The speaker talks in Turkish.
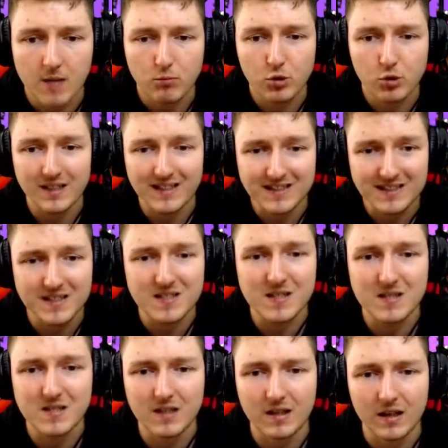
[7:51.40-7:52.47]
Buraya nasıl
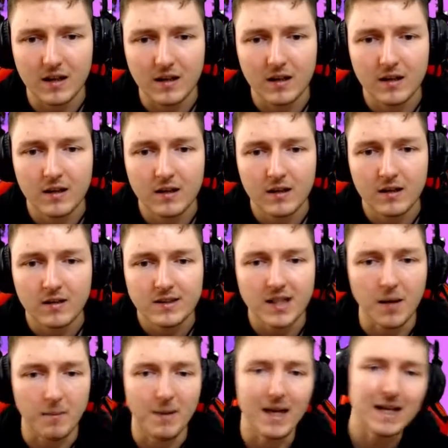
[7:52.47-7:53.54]
gideceğiz geri?
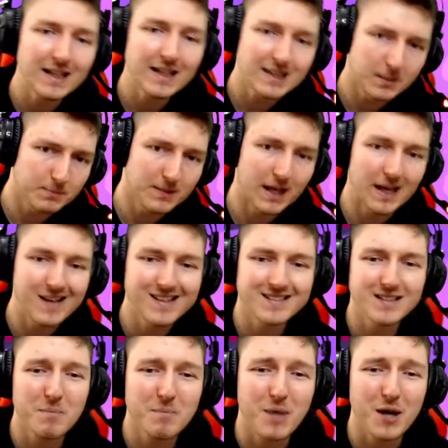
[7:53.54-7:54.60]
Tamam elendim de en
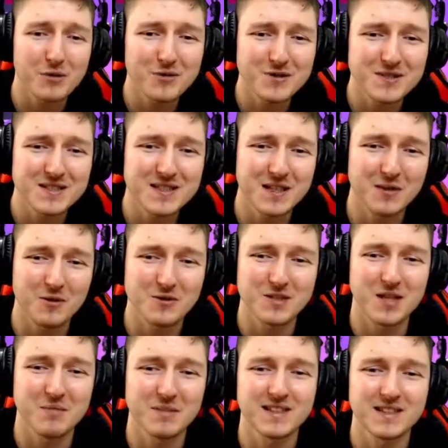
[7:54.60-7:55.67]
azından parkur sizlere
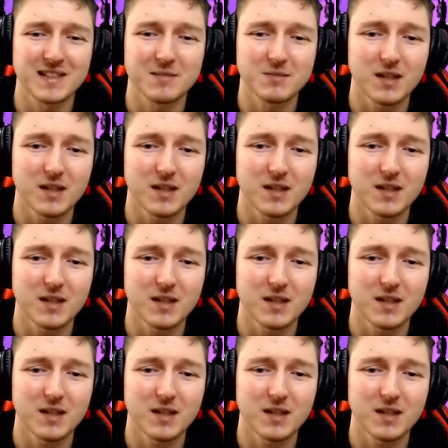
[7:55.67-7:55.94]
göstermek istedim.